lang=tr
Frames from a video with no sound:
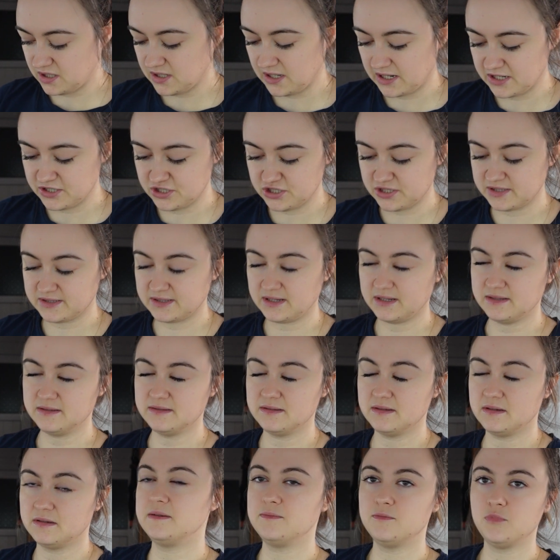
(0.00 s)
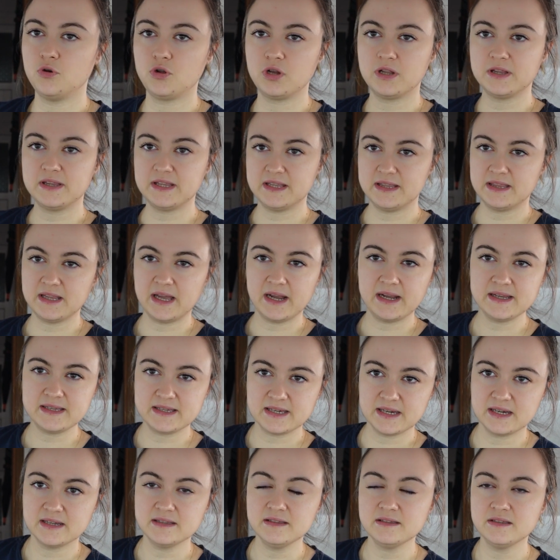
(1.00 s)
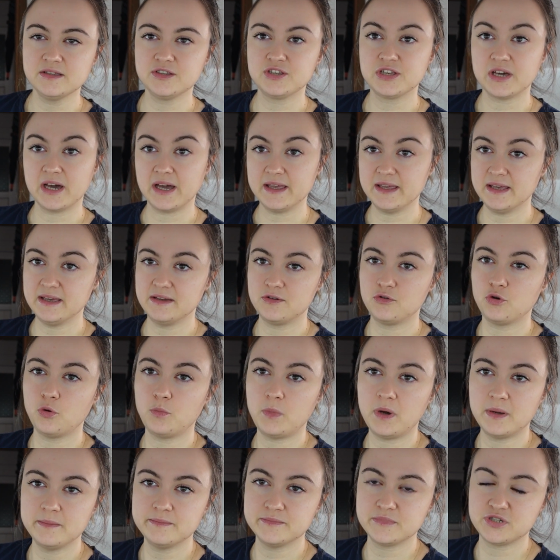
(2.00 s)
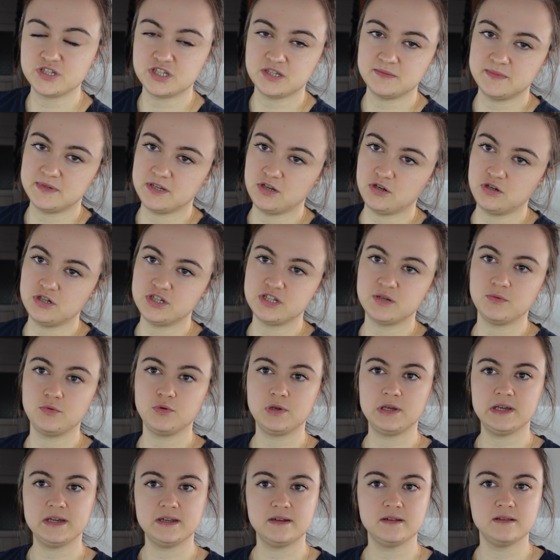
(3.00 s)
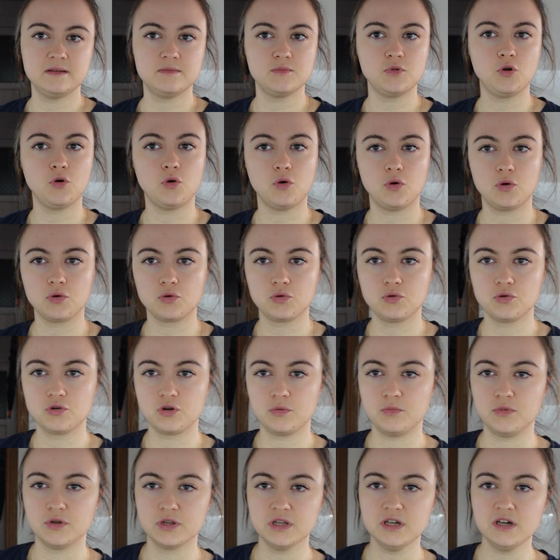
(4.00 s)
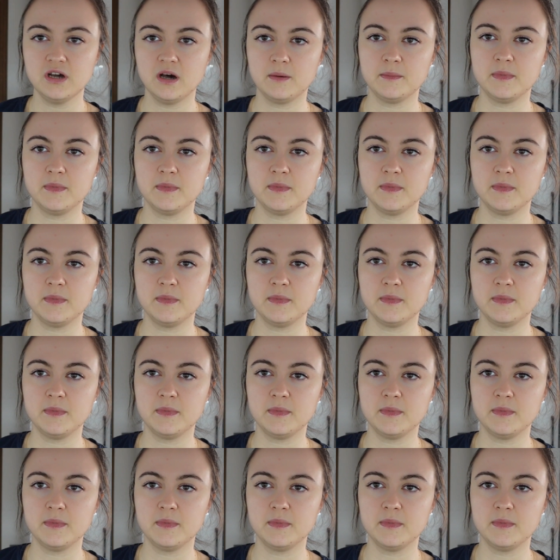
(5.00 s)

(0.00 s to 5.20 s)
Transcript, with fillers: Gerçekten böyle dinlerken hikaye romanmış gibi geliyor. İşte bir gerilim, korku romanı